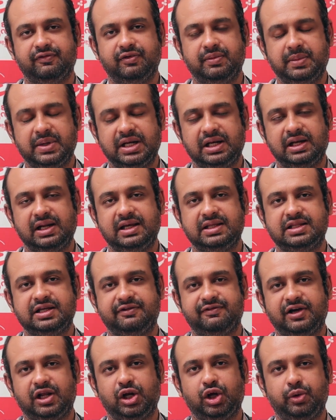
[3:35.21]
ఉమెన్లో అయితే
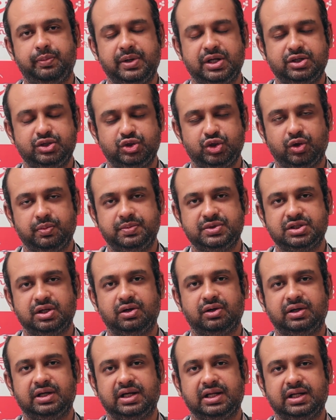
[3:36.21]
ఫెలోపియన్
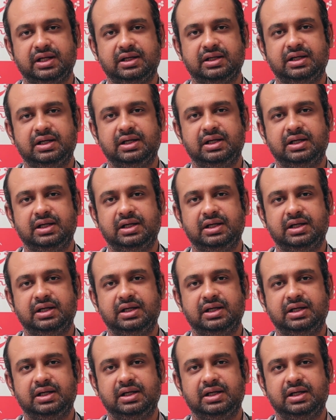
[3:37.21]
ట్యూబ్స్లో కానీ